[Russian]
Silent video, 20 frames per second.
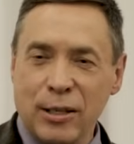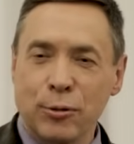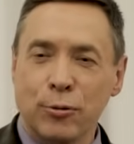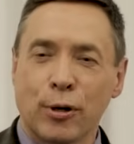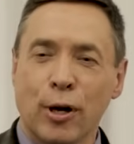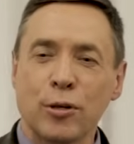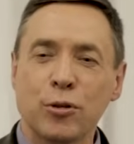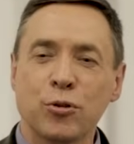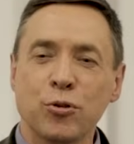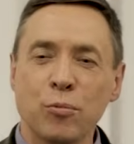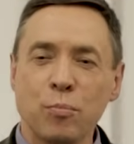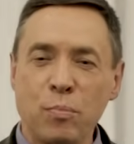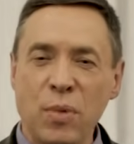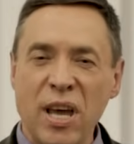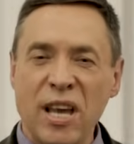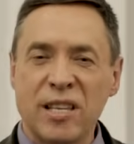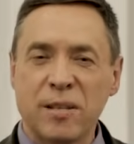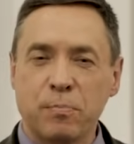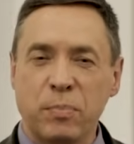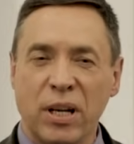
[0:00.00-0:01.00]
и
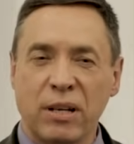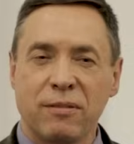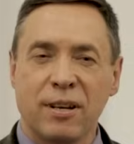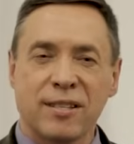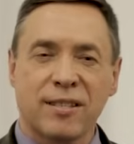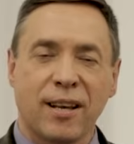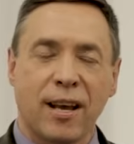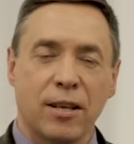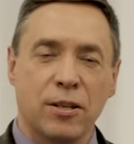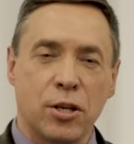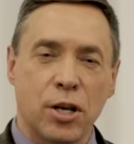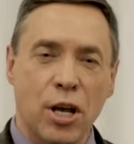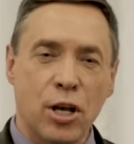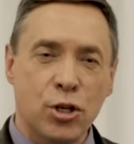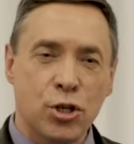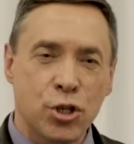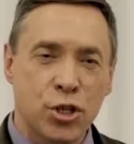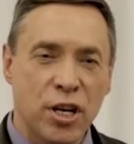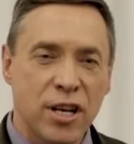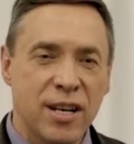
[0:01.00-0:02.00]
уразуметь
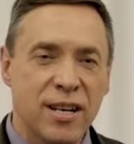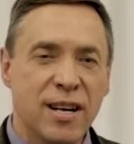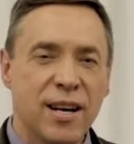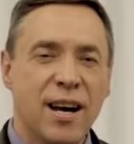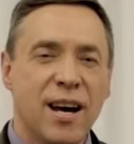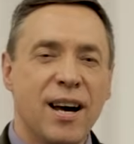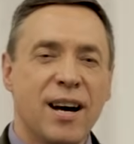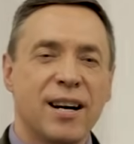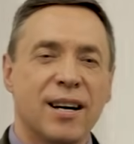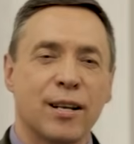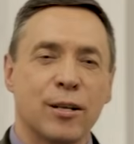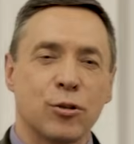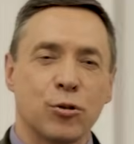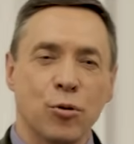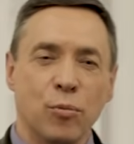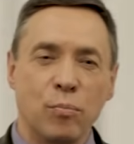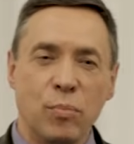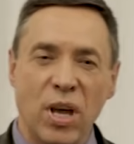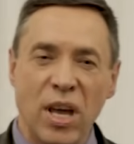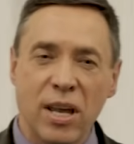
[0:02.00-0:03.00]
превосходящее
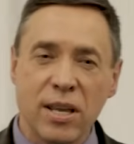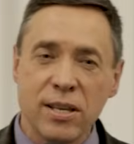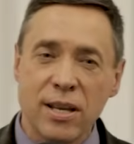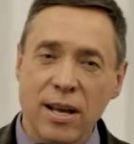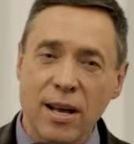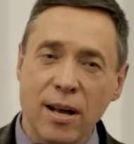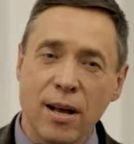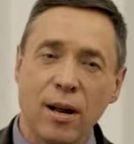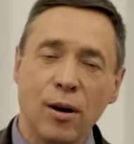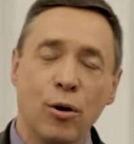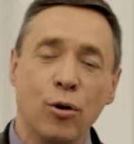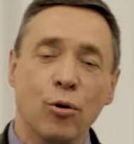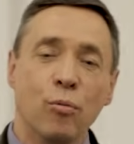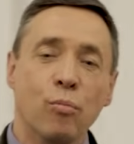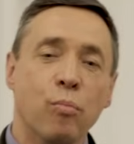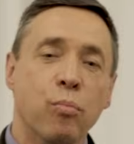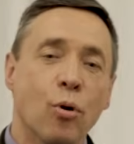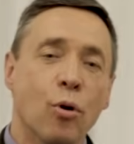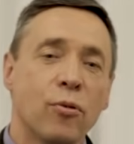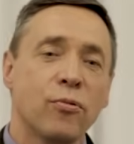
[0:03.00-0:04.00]
разумение
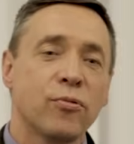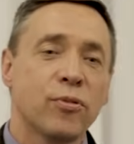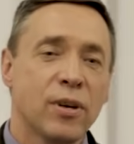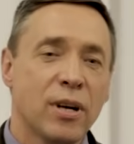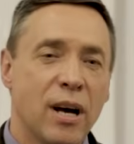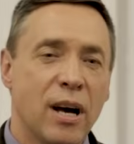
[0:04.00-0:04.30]
любовь